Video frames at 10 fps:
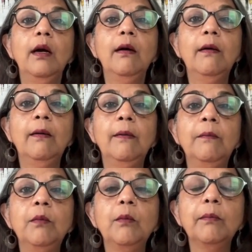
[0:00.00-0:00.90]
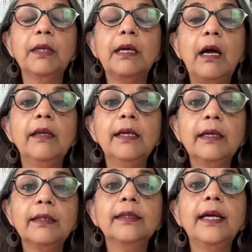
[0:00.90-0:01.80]

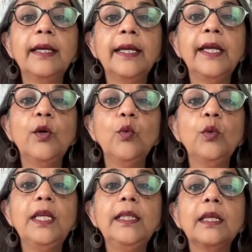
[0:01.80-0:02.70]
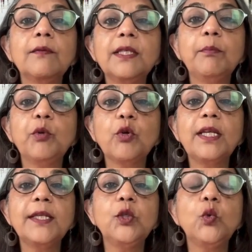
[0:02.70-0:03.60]
कार्यकर्ता हैं उनकी तरफ से
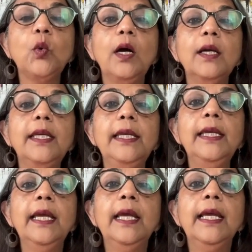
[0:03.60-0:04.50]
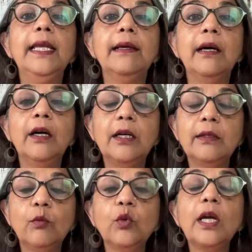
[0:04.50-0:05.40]
प्रोटेस्ट हुआ कि
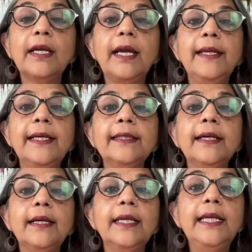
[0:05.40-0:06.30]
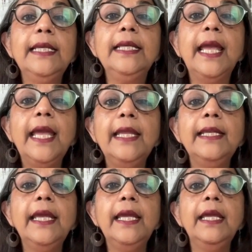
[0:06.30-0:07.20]
उनका कहना था कि नए
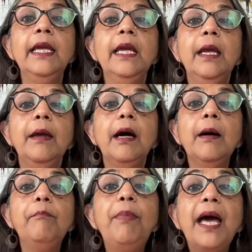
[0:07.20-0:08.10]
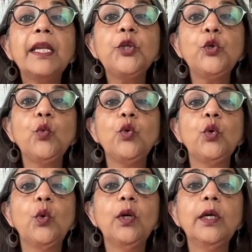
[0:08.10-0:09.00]
नए पैराशूट
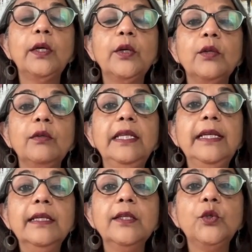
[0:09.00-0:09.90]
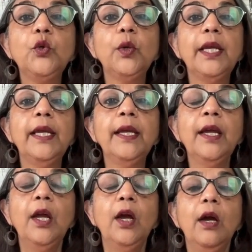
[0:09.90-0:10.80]
होकर लीडर्स जो
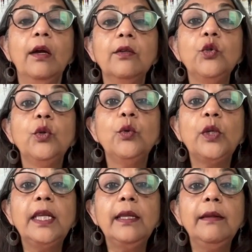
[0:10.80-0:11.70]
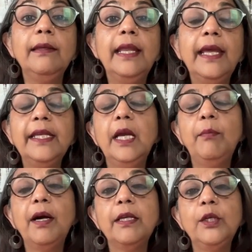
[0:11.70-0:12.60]
हैं जो इन्होंने नया नया
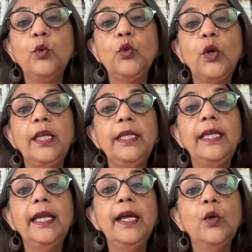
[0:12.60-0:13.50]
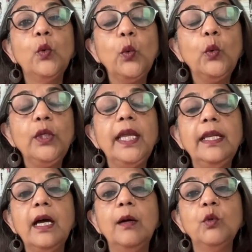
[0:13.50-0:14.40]
पार्टी को ज्वाइन किया है
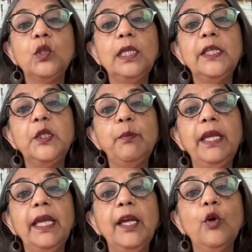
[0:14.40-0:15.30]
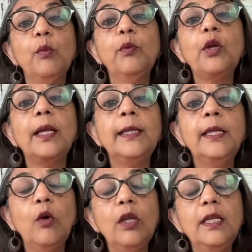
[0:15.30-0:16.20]
उनके नाम उस लिस्ट में हैं और पुराने
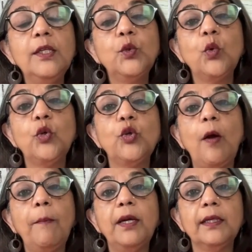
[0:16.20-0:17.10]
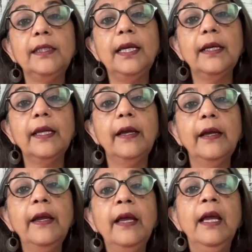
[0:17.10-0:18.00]
लॉयलिस्ट को ड्रॉप कर दिया गया
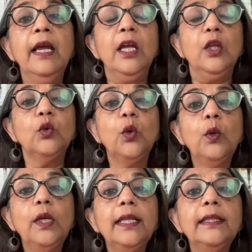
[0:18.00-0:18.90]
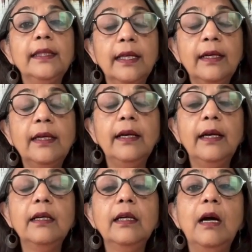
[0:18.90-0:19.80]
है तो इतना
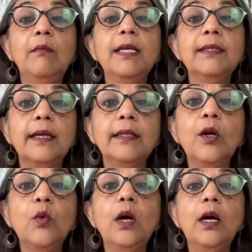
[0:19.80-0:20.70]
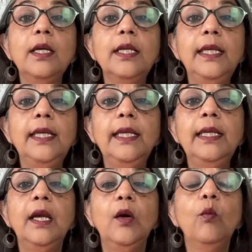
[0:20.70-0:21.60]
हंगामा ज़्यादा हुआ कि
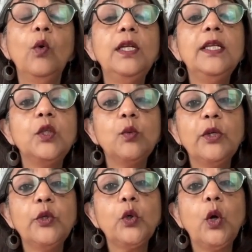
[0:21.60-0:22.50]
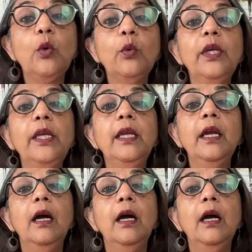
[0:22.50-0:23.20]
वो लिस्ट विड्रॉ हुई